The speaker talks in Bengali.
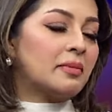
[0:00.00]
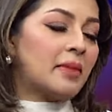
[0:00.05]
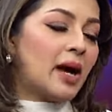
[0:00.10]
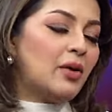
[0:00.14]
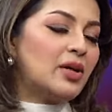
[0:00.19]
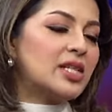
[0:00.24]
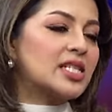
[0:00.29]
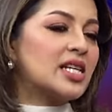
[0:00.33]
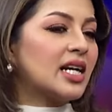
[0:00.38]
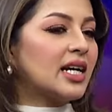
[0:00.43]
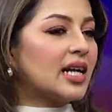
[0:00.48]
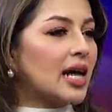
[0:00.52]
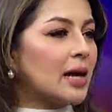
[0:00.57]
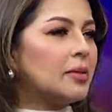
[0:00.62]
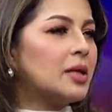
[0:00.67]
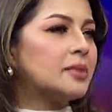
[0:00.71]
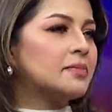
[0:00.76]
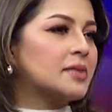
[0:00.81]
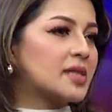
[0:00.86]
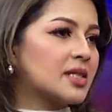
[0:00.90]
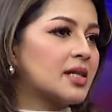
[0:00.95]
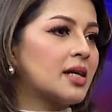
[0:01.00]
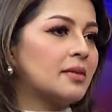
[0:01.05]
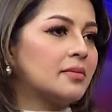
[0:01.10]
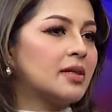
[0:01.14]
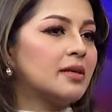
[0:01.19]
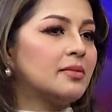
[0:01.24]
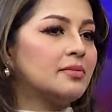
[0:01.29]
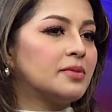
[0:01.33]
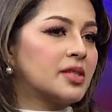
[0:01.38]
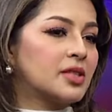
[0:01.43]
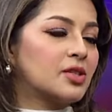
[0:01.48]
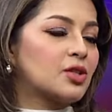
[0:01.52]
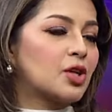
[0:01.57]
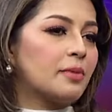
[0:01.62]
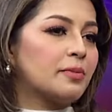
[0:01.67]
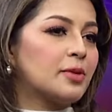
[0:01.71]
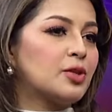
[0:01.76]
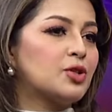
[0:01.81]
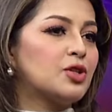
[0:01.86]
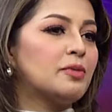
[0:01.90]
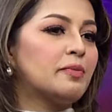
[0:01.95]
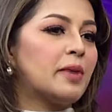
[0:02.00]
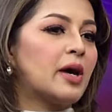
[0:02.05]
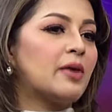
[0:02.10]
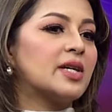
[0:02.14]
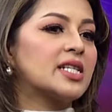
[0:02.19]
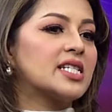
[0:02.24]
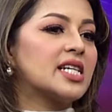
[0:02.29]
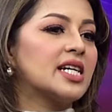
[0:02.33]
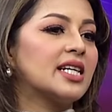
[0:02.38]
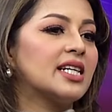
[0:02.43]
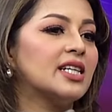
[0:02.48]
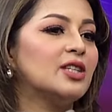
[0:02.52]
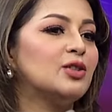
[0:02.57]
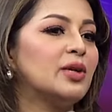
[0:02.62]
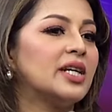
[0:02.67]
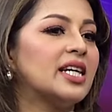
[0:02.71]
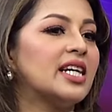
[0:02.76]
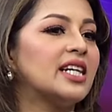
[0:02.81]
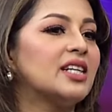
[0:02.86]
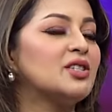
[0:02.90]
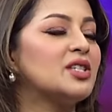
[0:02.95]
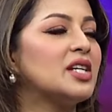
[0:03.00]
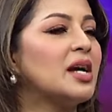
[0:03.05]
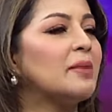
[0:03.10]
পাওয়া যায় কাবাবস টাবাবস সব কিছুই পাওয়া যায় কিন্তু এখানে